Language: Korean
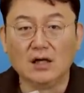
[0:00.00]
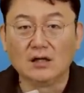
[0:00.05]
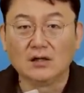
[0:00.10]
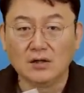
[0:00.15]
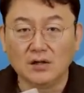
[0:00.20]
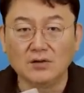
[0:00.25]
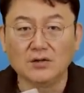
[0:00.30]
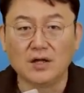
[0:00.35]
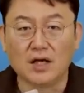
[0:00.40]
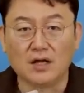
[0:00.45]

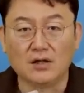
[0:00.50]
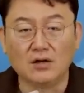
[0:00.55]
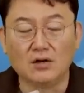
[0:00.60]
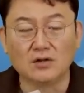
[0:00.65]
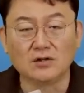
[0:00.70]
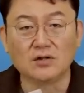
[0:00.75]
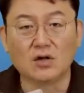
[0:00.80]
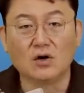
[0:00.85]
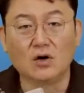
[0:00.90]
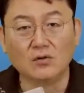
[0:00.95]
그런데
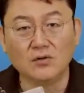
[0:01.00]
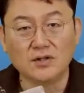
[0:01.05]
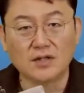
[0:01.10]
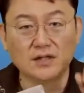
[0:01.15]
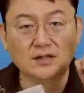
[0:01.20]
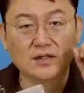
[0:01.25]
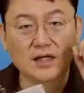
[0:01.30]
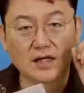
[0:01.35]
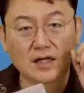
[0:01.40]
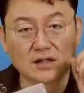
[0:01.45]
여기서 허위
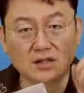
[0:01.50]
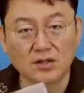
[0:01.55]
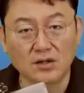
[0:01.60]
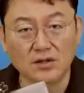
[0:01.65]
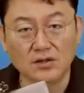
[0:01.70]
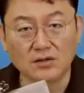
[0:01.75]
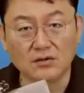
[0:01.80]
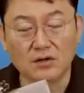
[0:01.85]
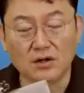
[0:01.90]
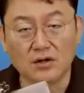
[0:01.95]
사실이 하나 끼어
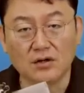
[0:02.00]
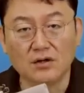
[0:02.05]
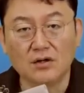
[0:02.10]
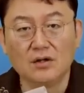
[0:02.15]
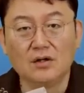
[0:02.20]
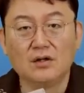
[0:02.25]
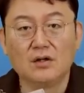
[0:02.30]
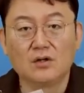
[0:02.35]
있는 거예요.